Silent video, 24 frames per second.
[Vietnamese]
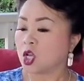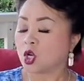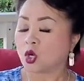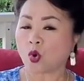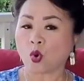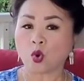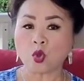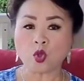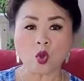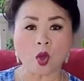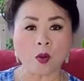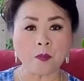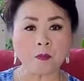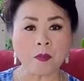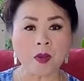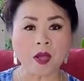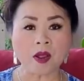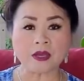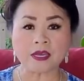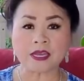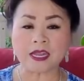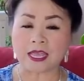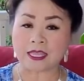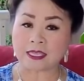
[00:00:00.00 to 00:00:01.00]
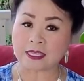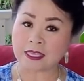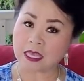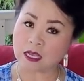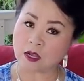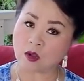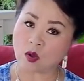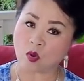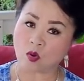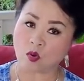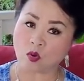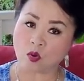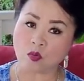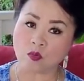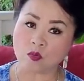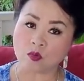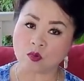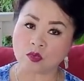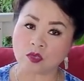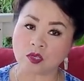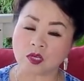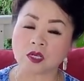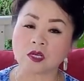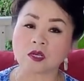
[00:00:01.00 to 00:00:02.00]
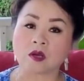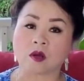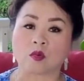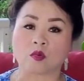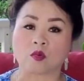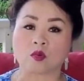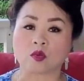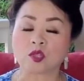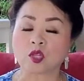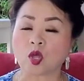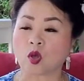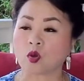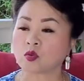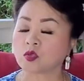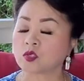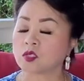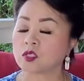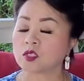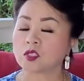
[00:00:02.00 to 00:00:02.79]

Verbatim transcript: cú yếu bao nhiêu chế có cú muốn khử cái cú tàu